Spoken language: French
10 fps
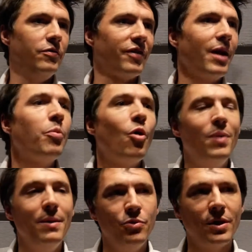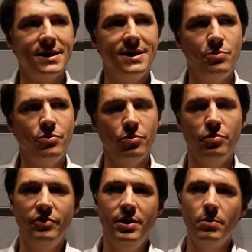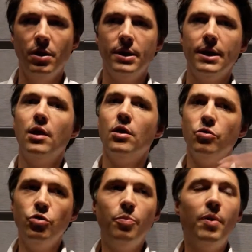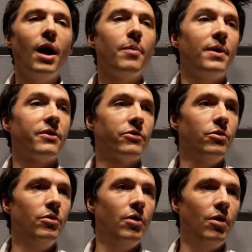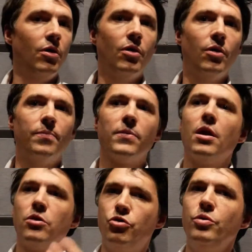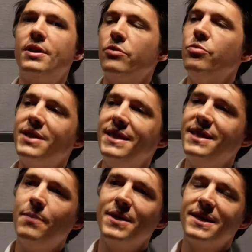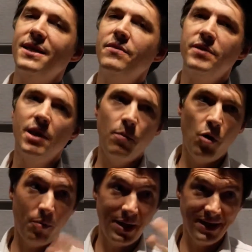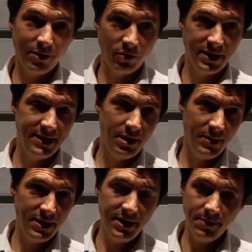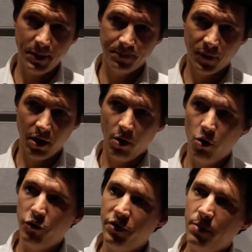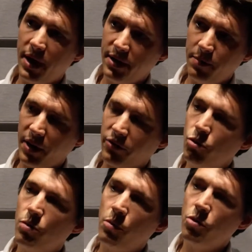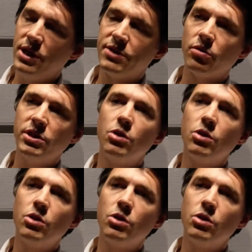vrais problèmes de réception du film. D'une part parce que, euh, suite à tout ce qui s'est passé évidemment en matière d'antisémitisme, le film a été perçu au moment où il est sorti